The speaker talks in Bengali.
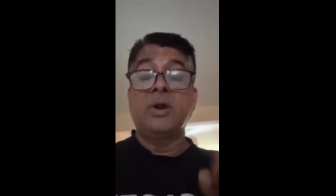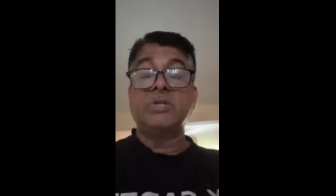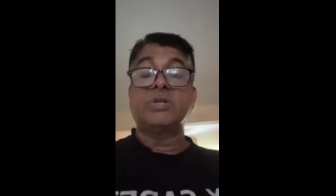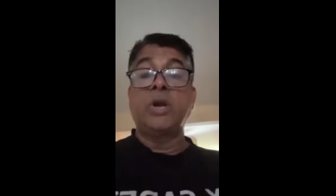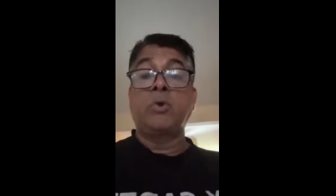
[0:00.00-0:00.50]

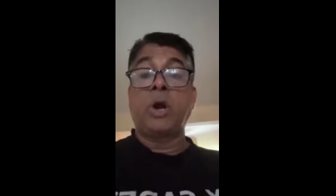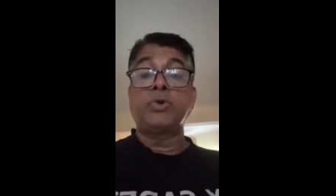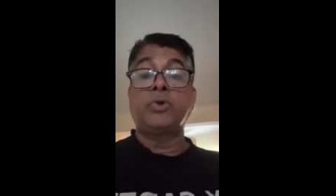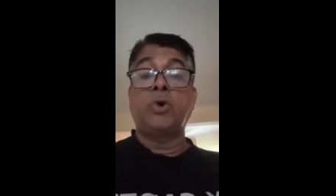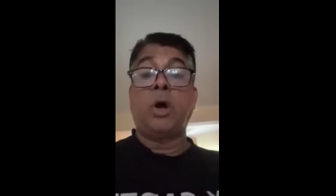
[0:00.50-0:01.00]
রেস্ট্রেন
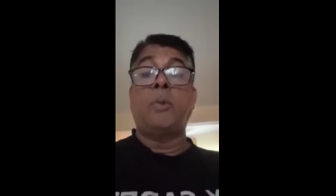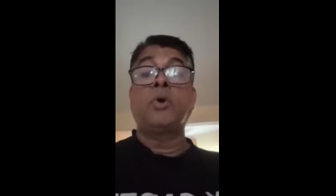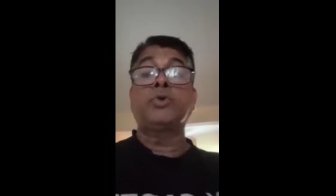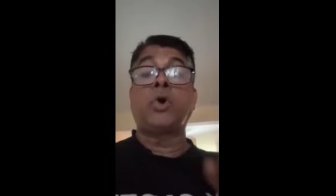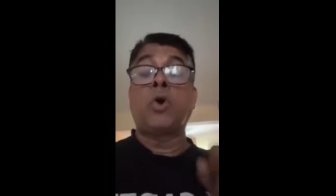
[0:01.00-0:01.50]
করার জন্য
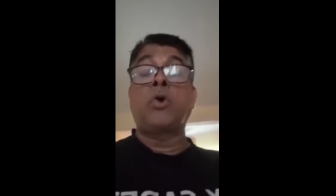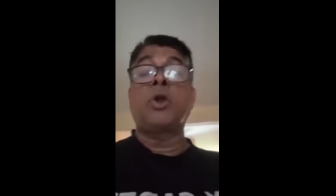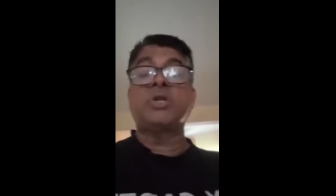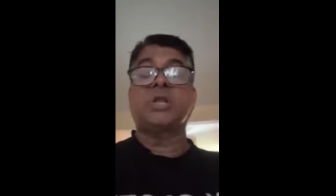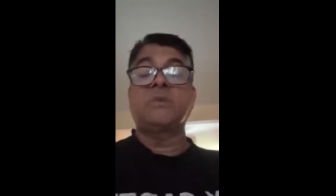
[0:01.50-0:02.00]
এবং
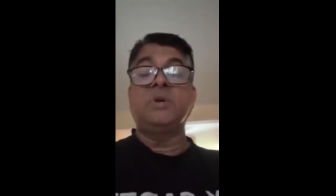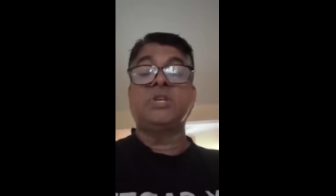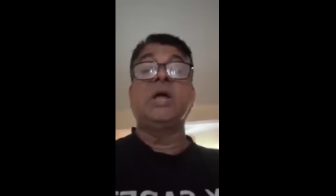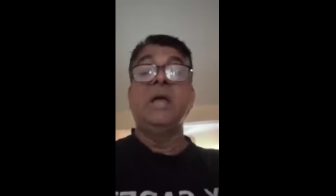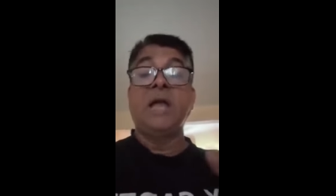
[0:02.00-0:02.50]
জনগণের সাথে
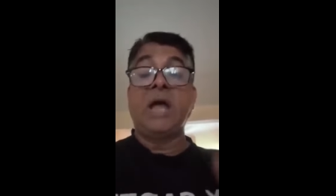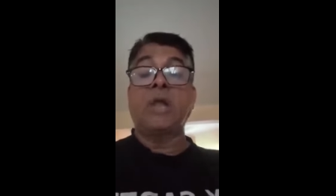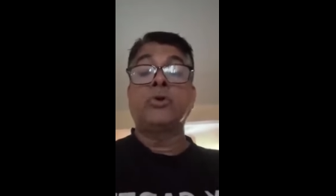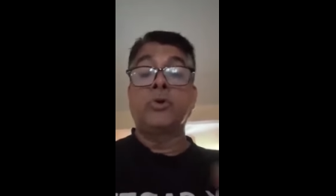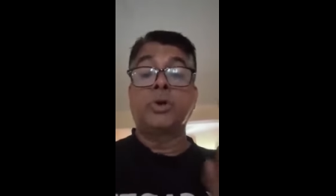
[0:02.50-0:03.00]
মিশে এই
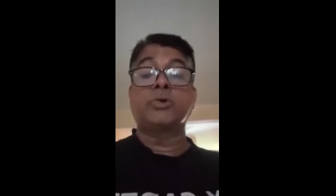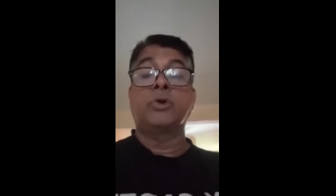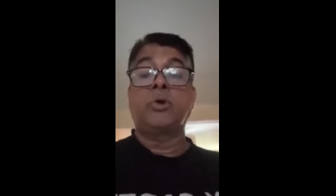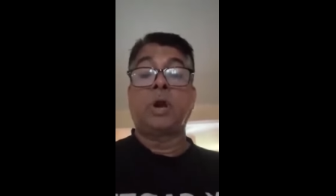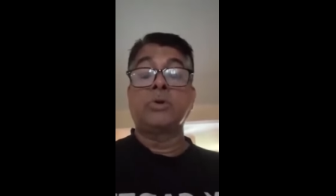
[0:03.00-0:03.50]
আন্দোলনকে
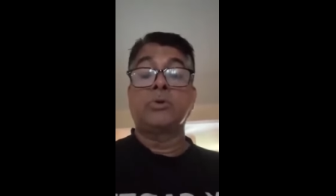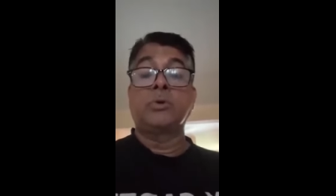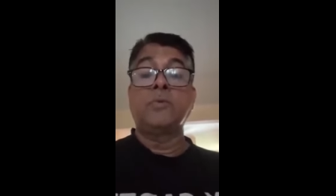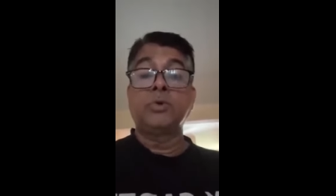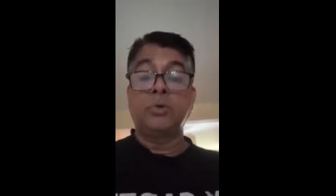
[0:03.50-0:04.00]
শরিক করার জন্য